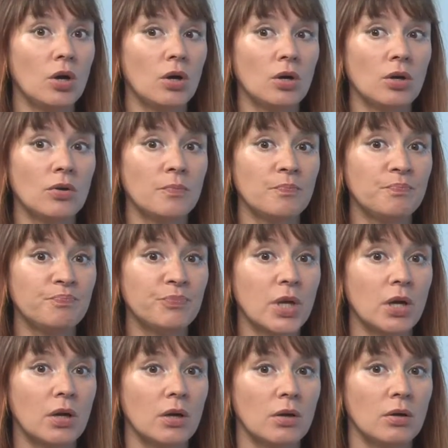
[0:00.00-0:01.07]
эм,
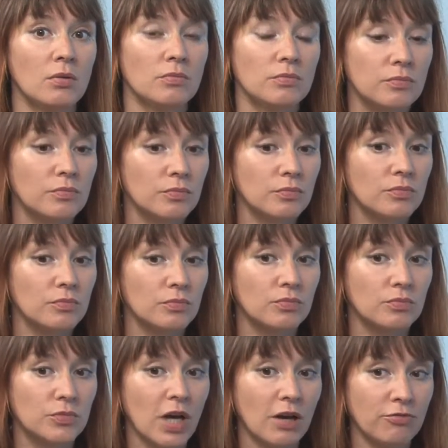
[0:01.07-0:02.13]

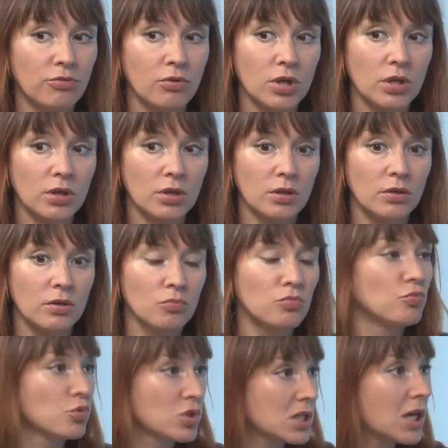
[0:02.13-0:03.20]
довольно
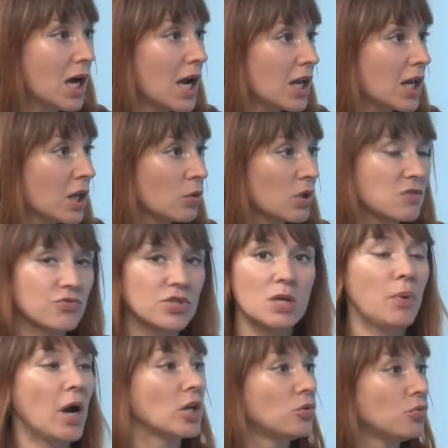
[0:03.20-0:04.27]
музыкальная у нас.
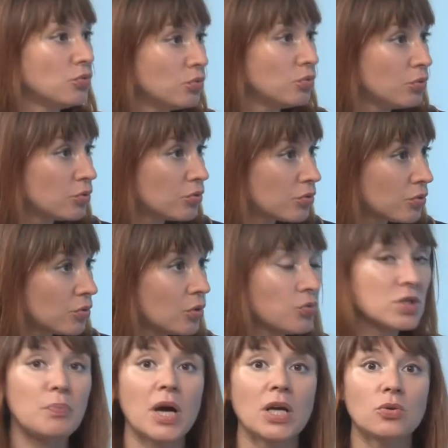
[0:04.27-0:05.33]
Все поют,
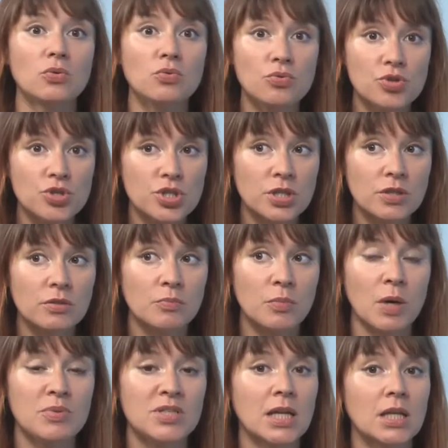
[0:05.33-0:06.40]
люди поющие.
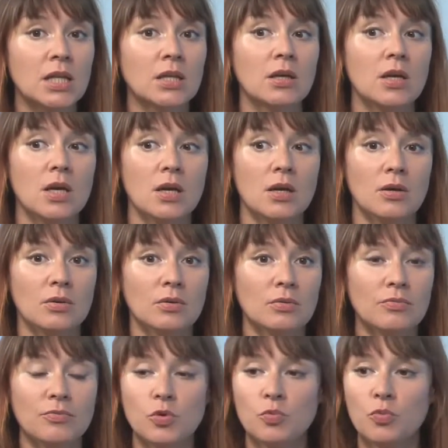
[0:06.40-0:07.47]
Обязательно
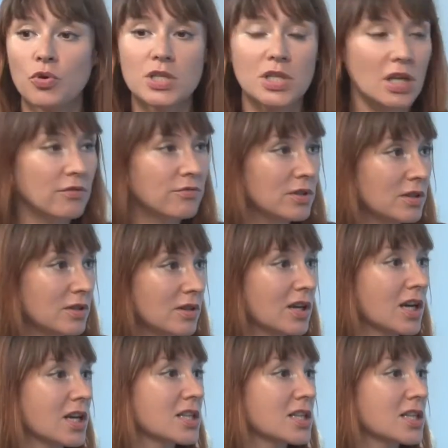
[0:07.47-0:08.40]
э, в любой деревне